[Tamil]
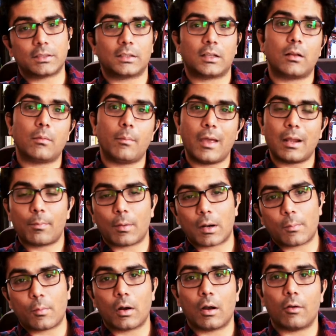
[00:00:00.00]
அதாவது
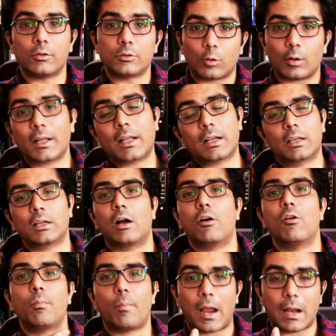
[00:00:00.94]
மேற்பரப்புகளை வந்து
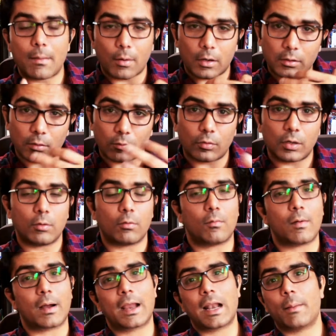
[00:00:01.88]
துடைக்கிறதுக்காகவும் பயன்படுத்தக்கூடிய ஒரு வகையில்